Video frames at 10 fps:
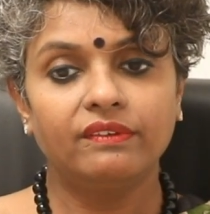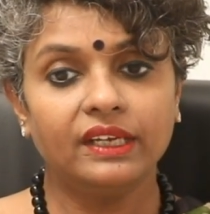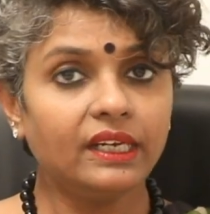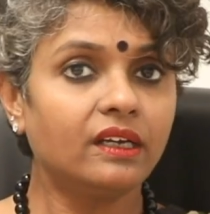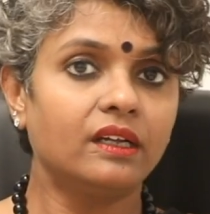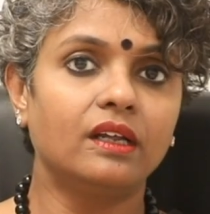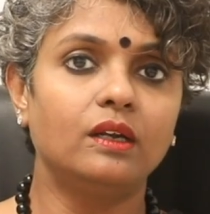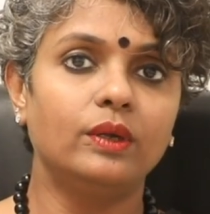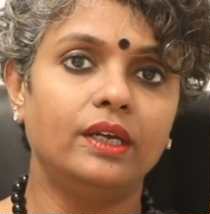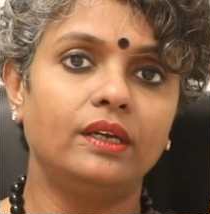వీర్య
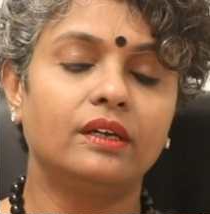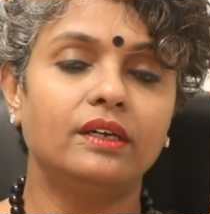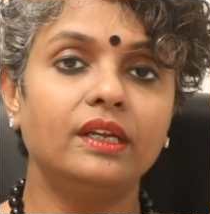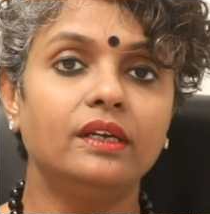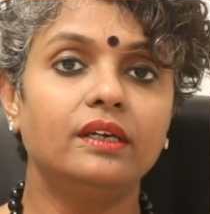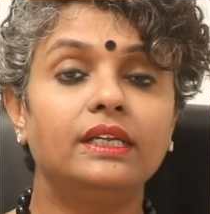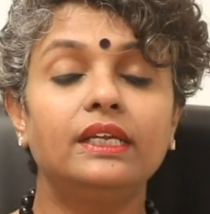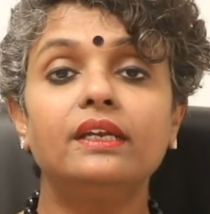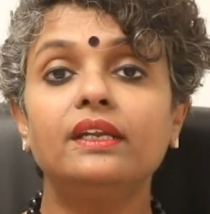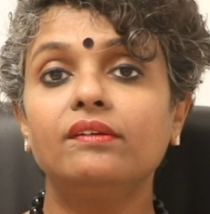కణాల్లో ఏంటంటే
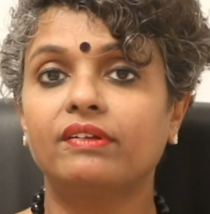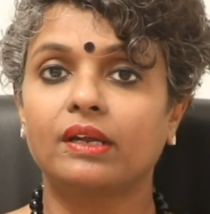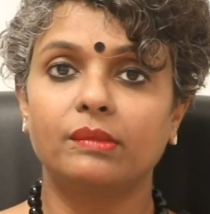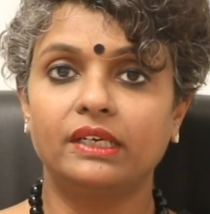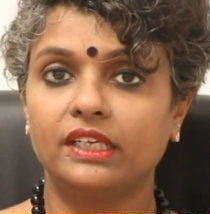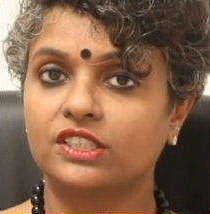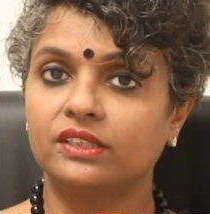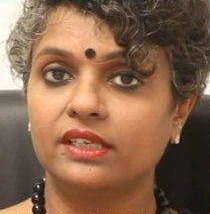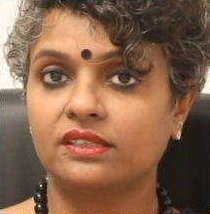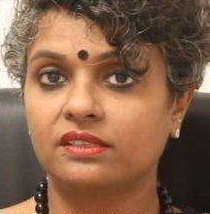డిఎన్ఏ
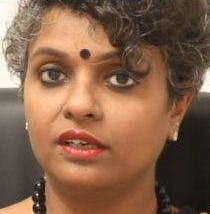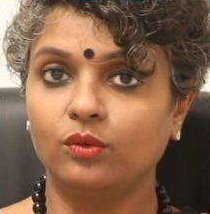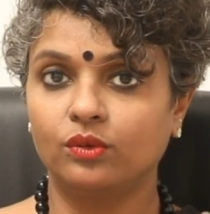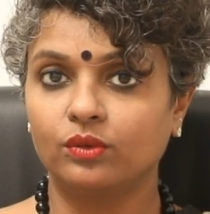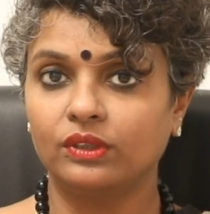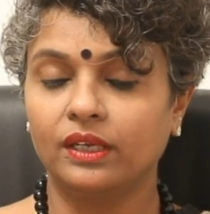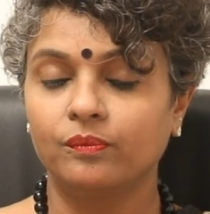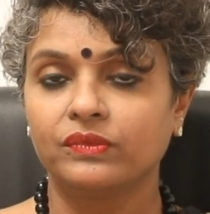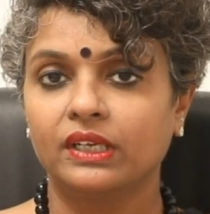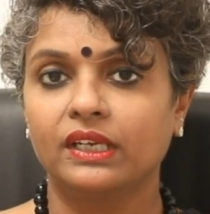ఫ్రాగ్మెంటేషన్ టెస్ట్ అని ఉంటుంది
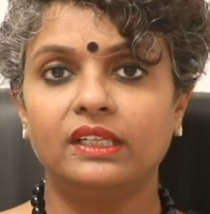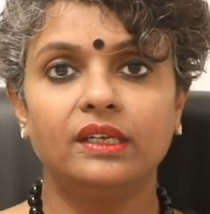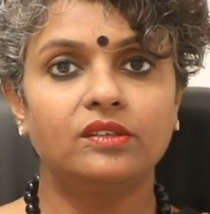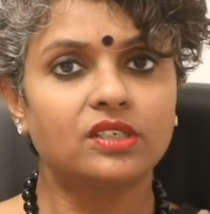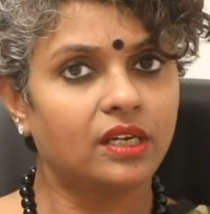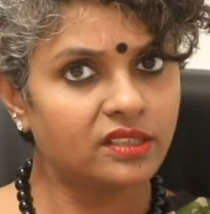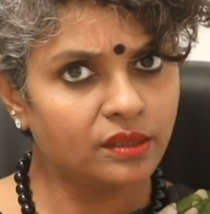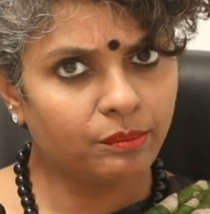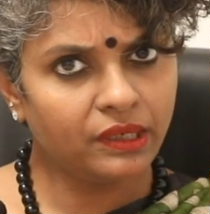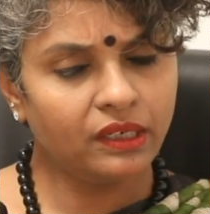ఇది చాలా
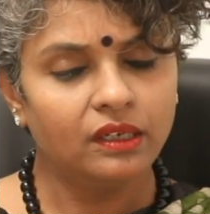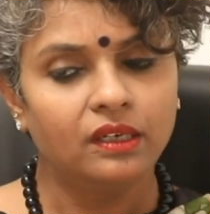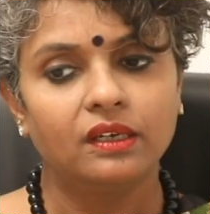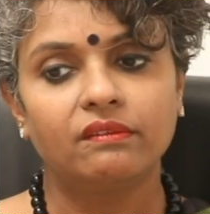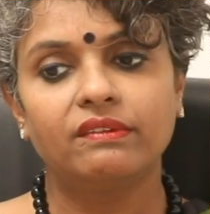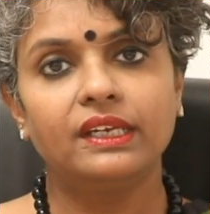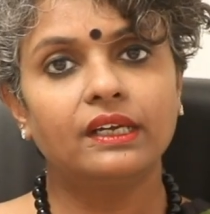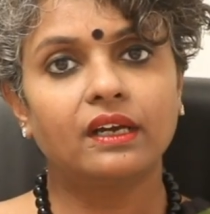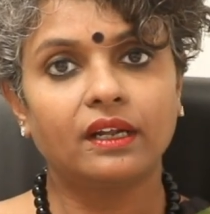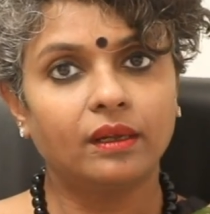సింపుల్
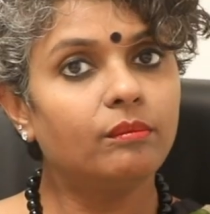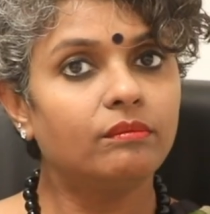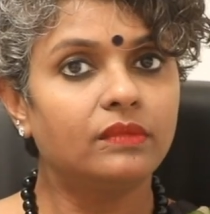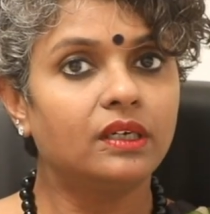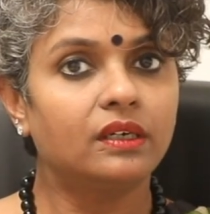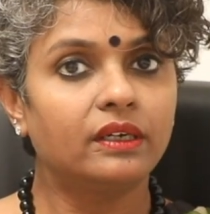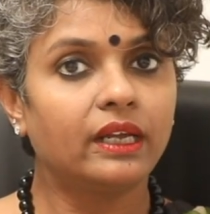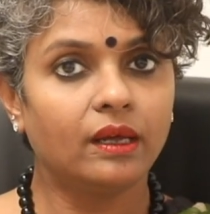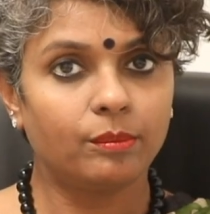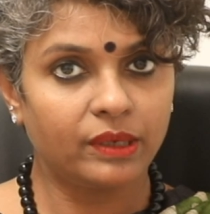వీర్య కణం
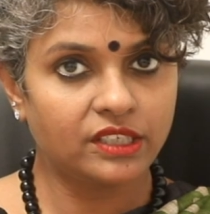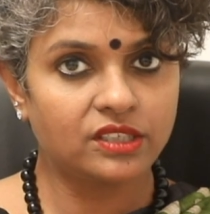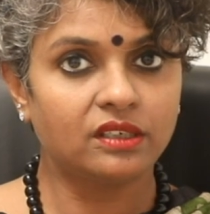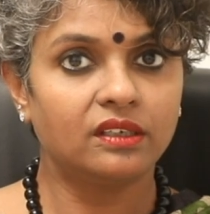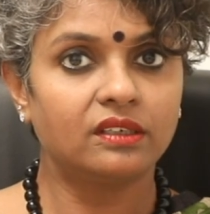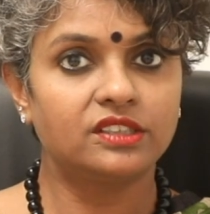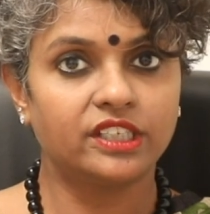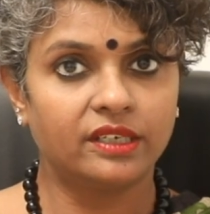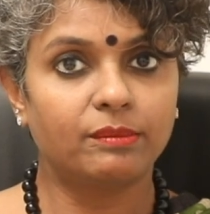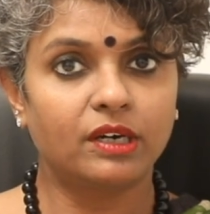ఎలా పరీక్ష
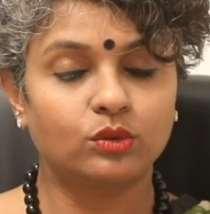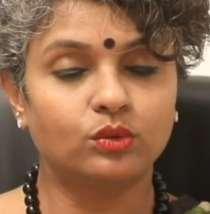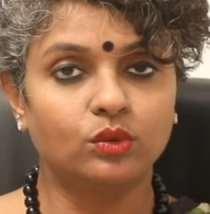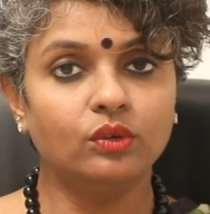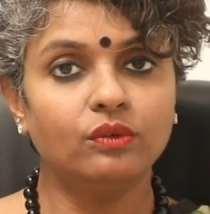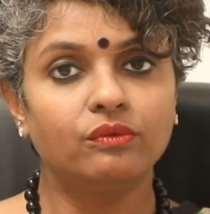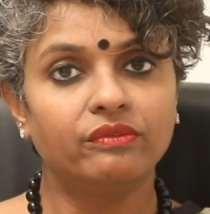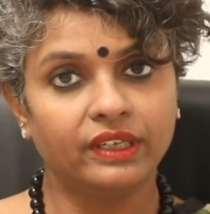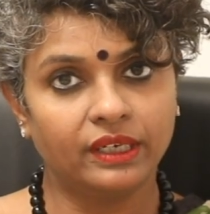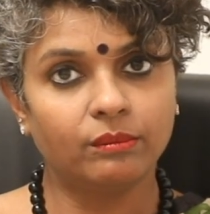చేయబడుతుందో
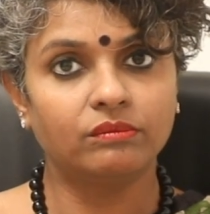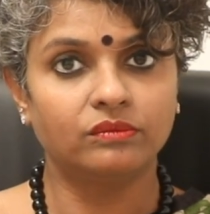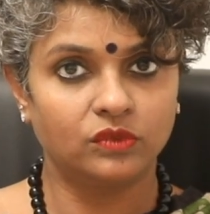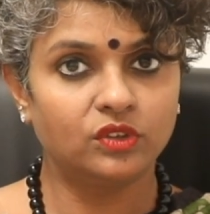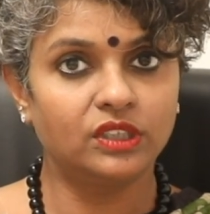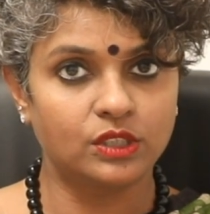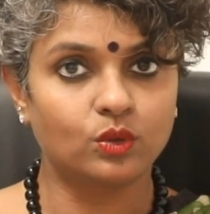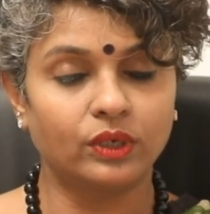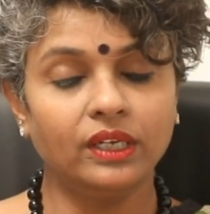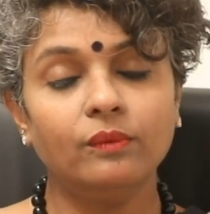వీర్యం
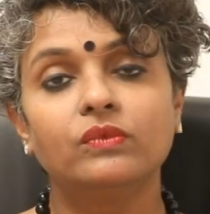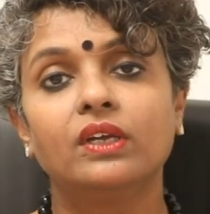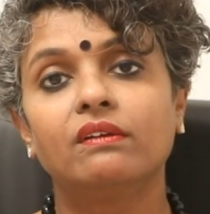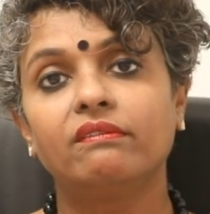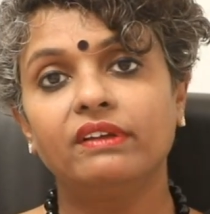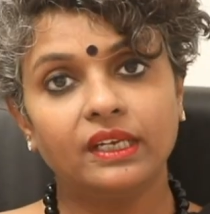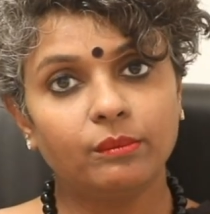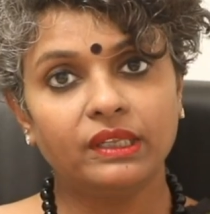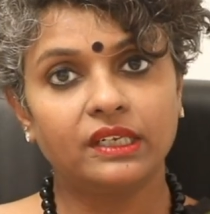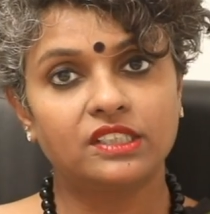తీసుకొని
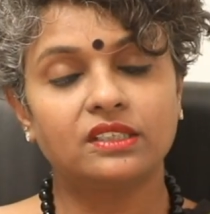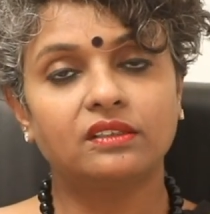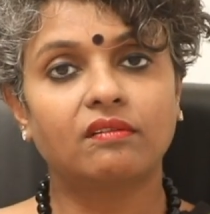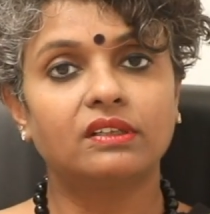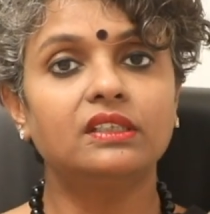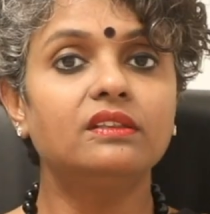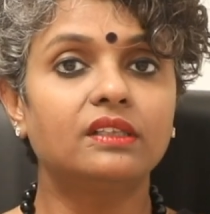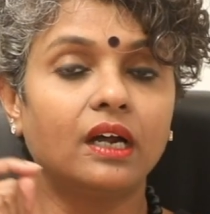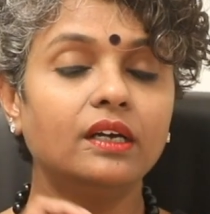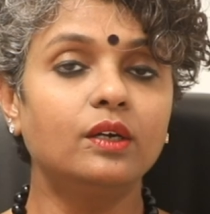వీర్యం మీరు ఇచ్చిన తర్వాత
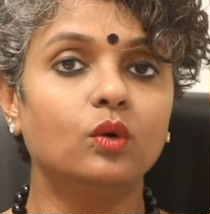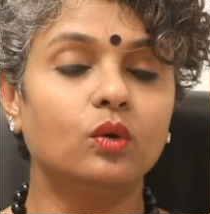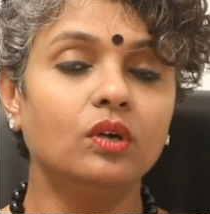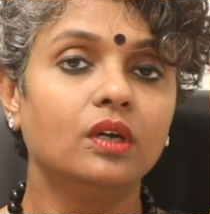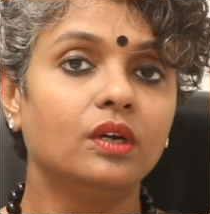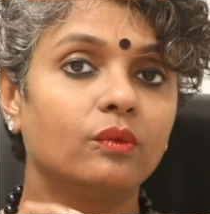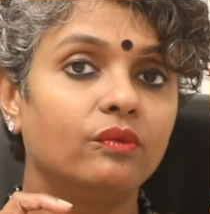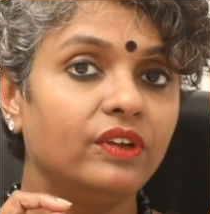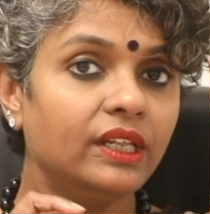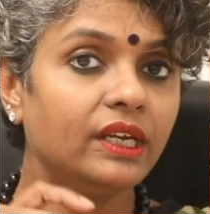దాంట్లో
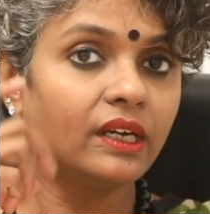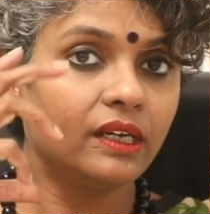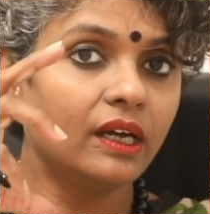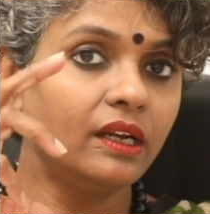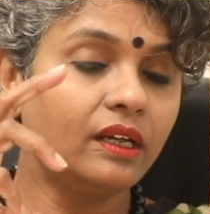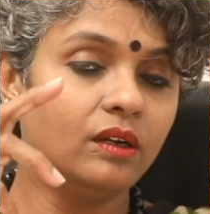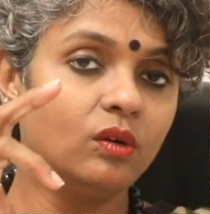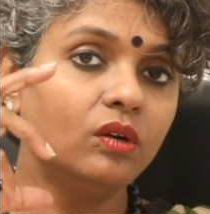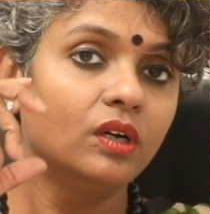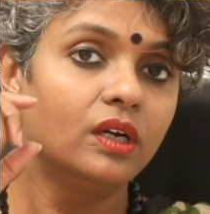వీర్య కణాలలో